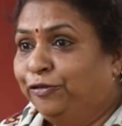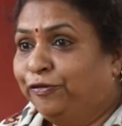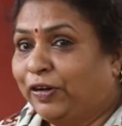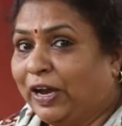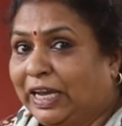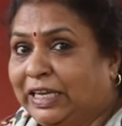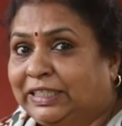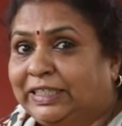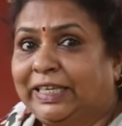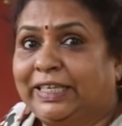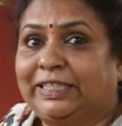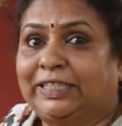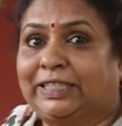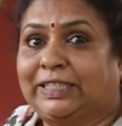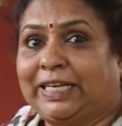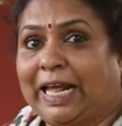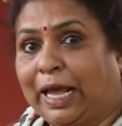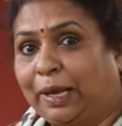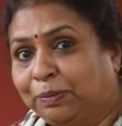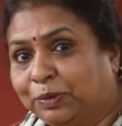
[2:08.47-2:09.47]
ఫైవ్ సిక్స్
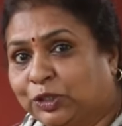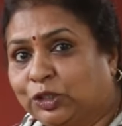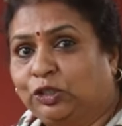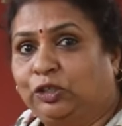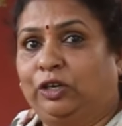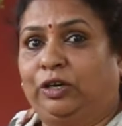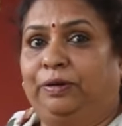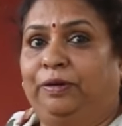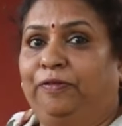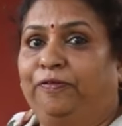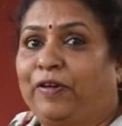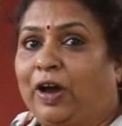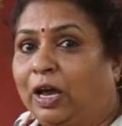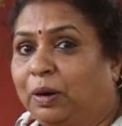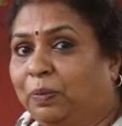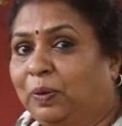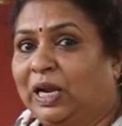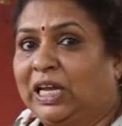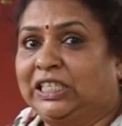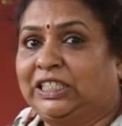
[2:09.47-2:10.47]
టైమ్స్
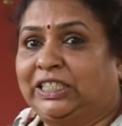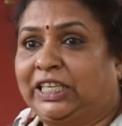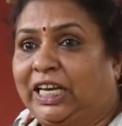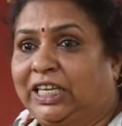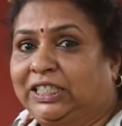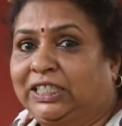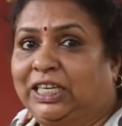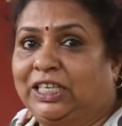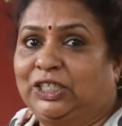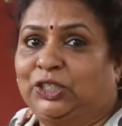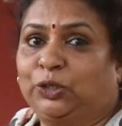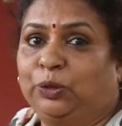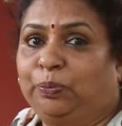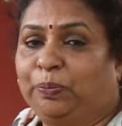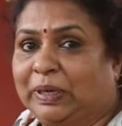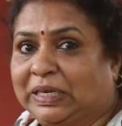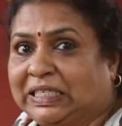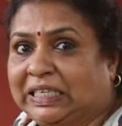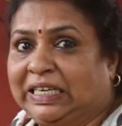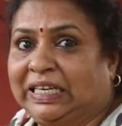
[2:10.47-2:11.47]
ఫార్ములాస్ చేంజ్ చేస్తూ
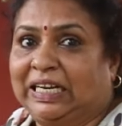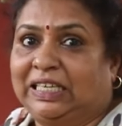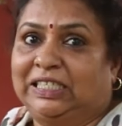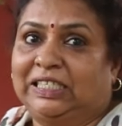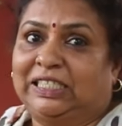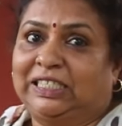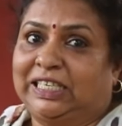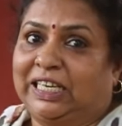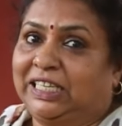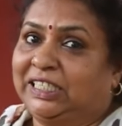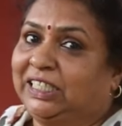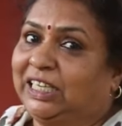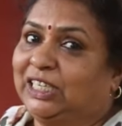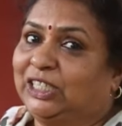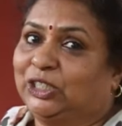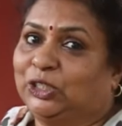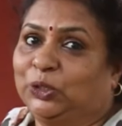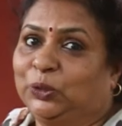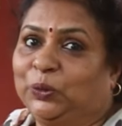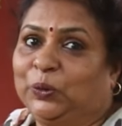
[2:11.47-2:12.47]
పర్సంటేజ్లు చేంజ్
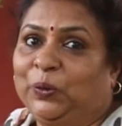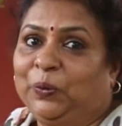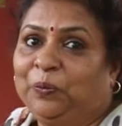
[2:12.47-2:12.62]
చేస్తూ